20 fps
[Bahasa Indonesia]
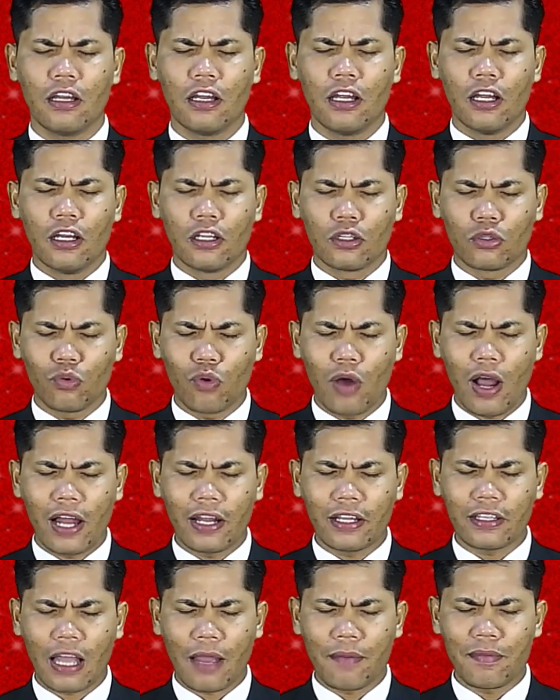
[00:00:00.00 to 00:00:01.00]
Tuhan
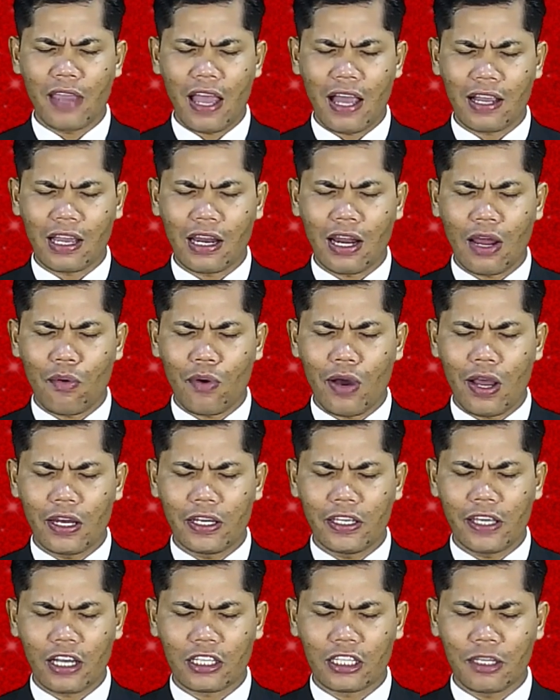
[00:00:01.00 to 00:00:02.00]
kami akan
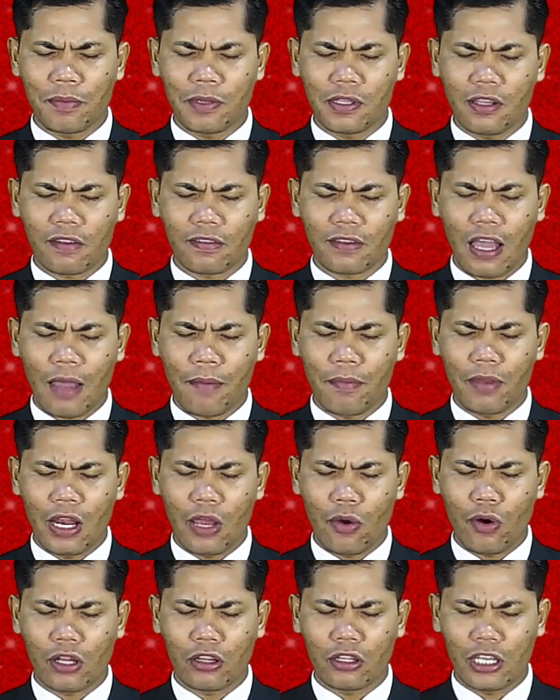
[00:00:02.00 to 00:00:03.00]
awali aktivitas kami
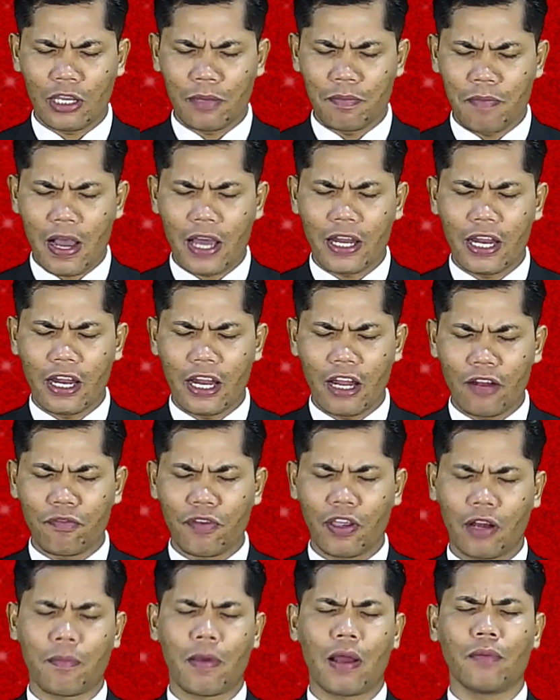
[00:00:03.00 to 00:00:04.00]
lewat ibadah dan
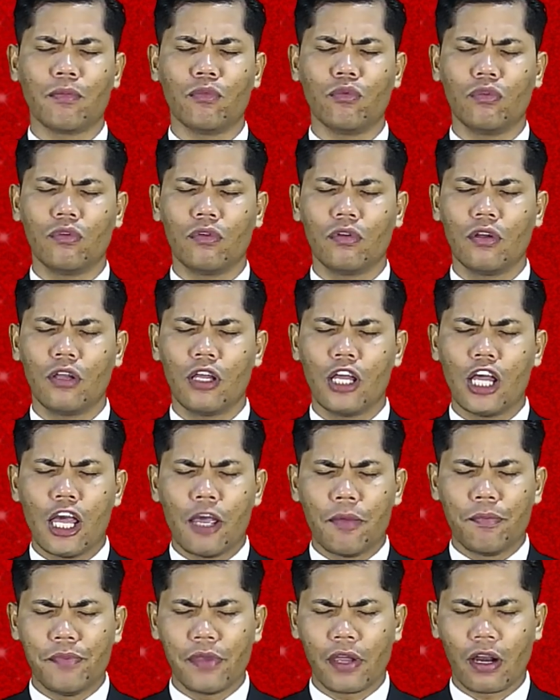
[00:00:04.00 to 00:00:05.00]
firman-Mu.
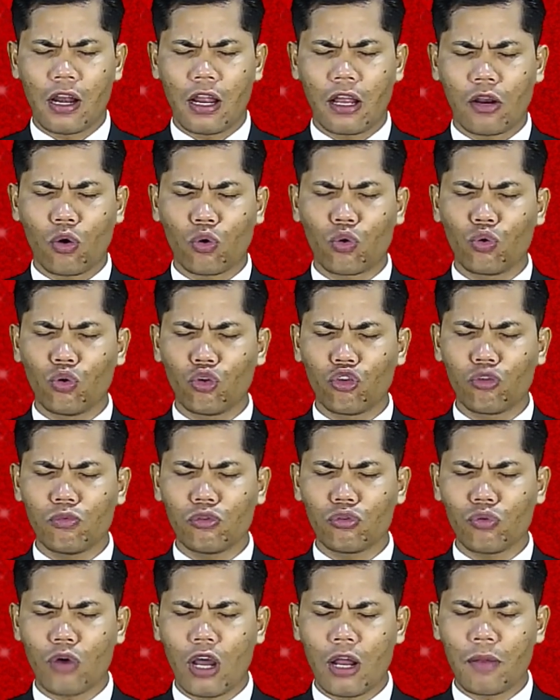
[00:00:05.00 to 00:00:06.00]
Biarlah roh kudus-Mu
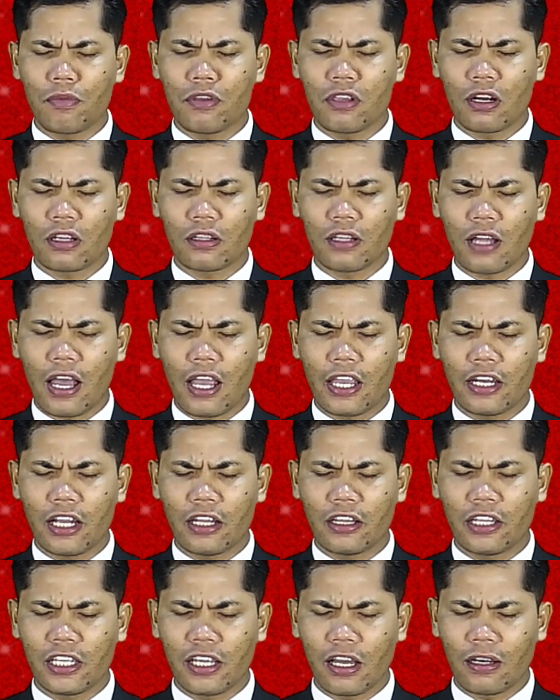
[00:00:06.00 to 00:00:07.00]
Tuhan menyertai dan
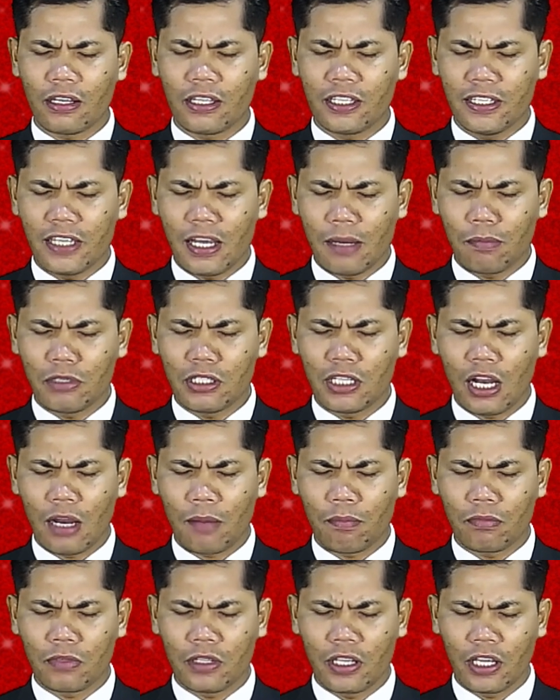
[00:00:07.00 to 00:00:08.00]
tinggal diam di
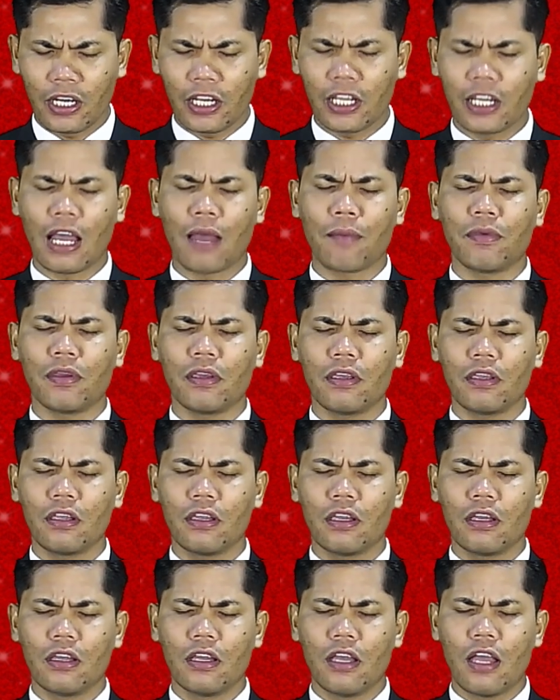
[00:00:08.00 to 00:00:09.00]
dalam diri kami
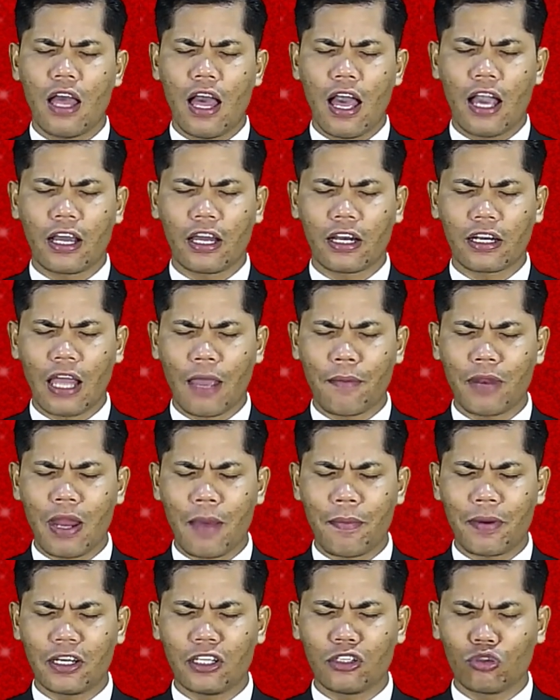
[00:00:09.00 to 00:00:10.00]
agar kami
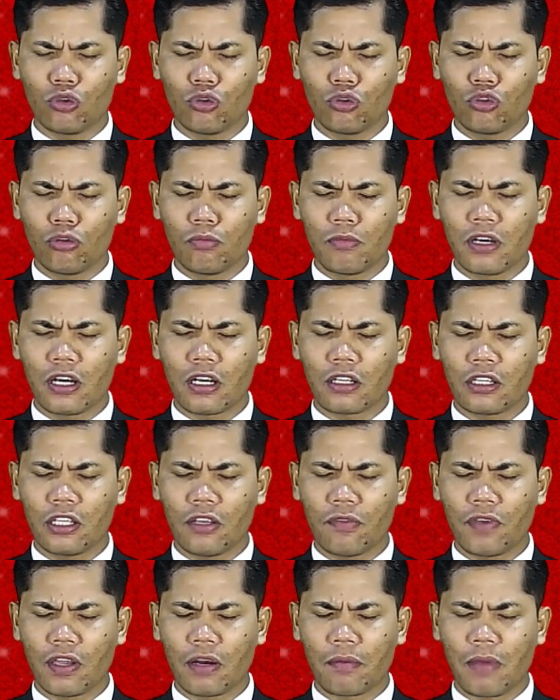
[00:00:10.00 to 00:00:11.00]
dapat dituntun mengerti
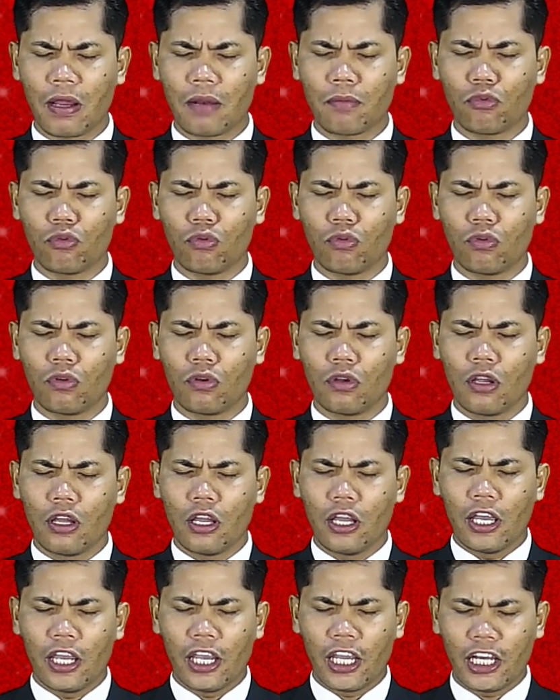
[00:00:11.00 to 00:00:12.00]
firman-Mu.
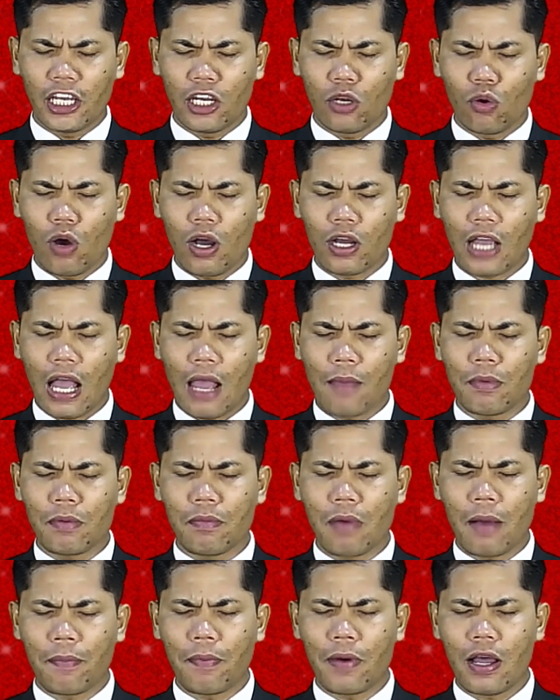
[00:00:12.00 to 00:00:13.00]
Ini doa kami
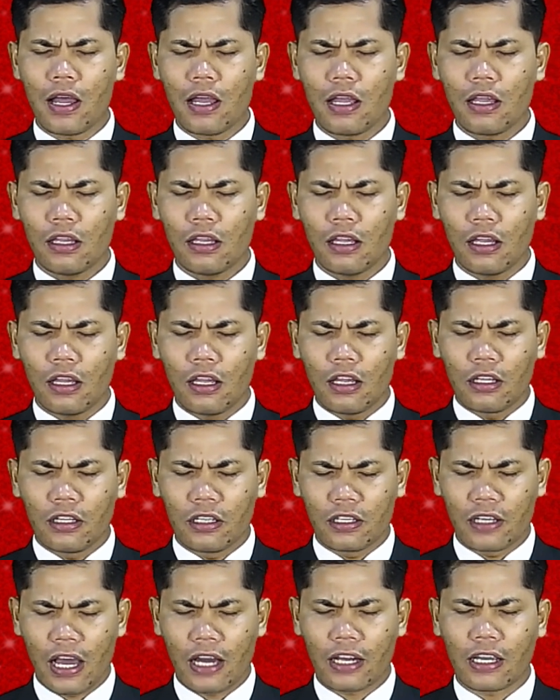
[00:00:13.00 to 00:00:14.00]
Bapa,
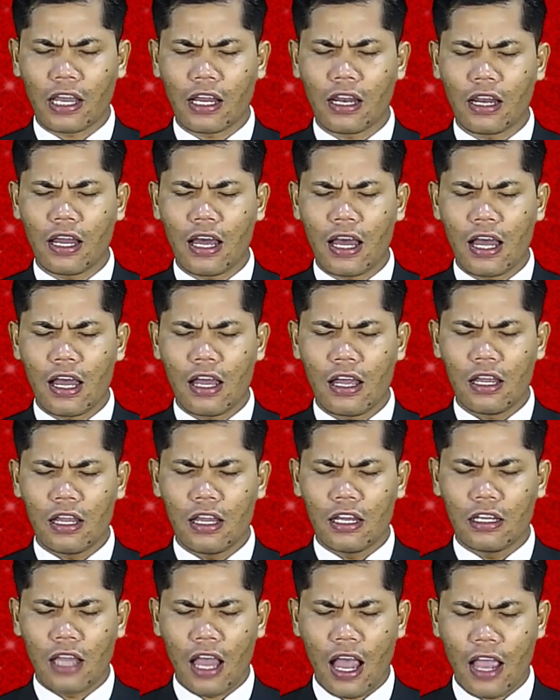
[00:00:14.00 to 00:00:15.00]
dengarkanlah
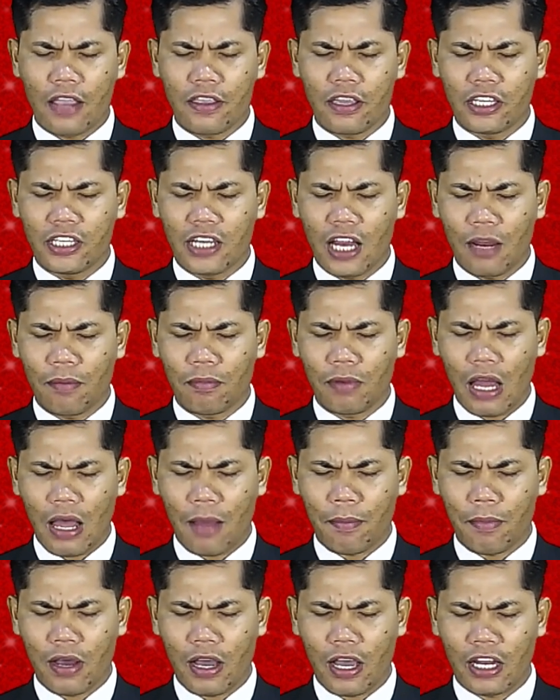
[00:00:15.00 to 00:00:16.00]
hanya di dalam
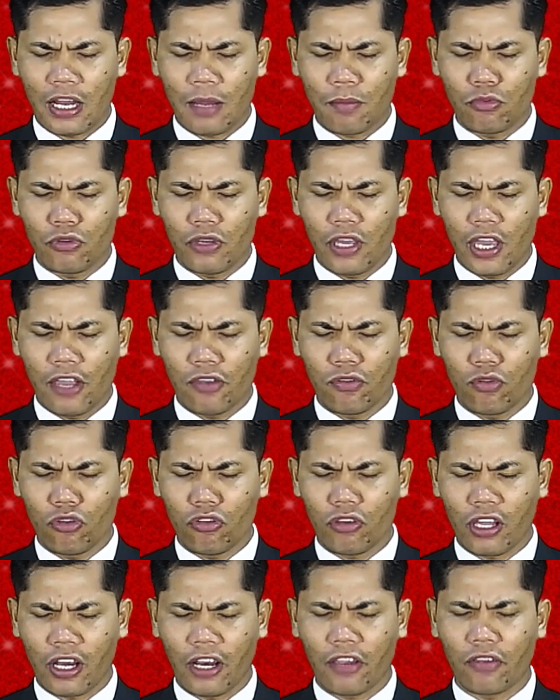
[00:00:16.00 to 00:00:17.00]
nama anakmu Yesus
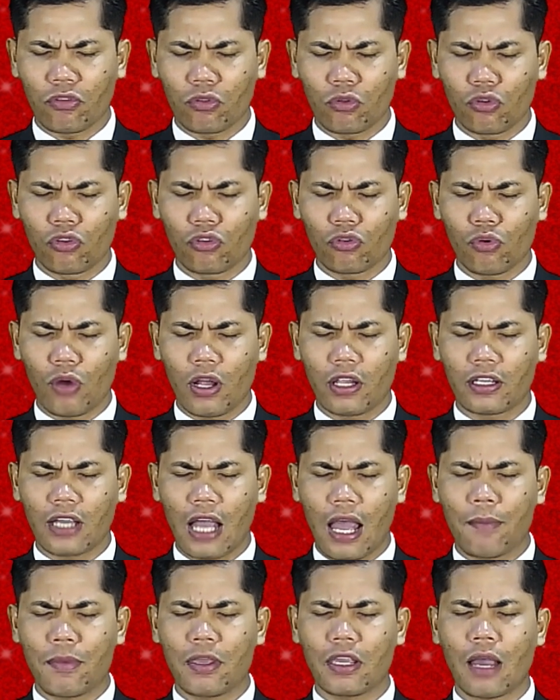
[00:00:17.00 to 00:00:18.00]
Kristus Tuhan
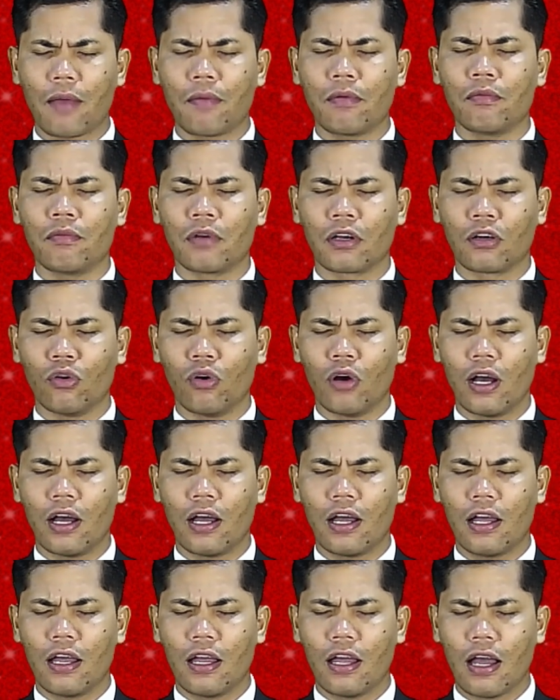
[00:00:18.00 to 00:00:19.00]
kami kami berdoa.
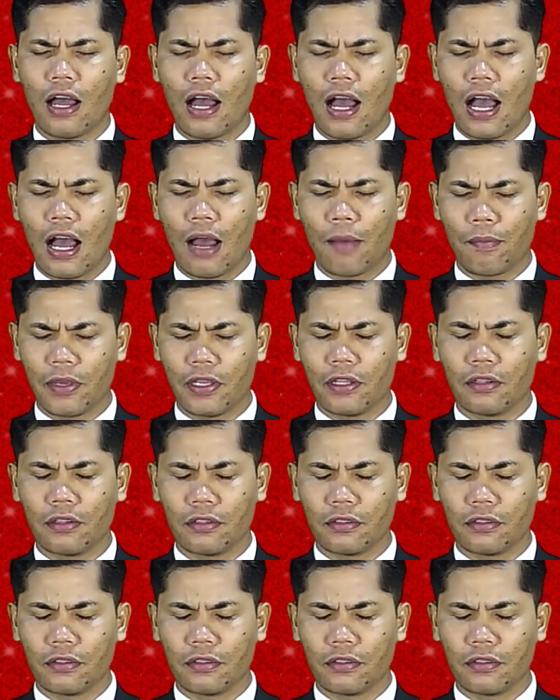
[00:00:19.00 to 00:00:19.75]
Amin.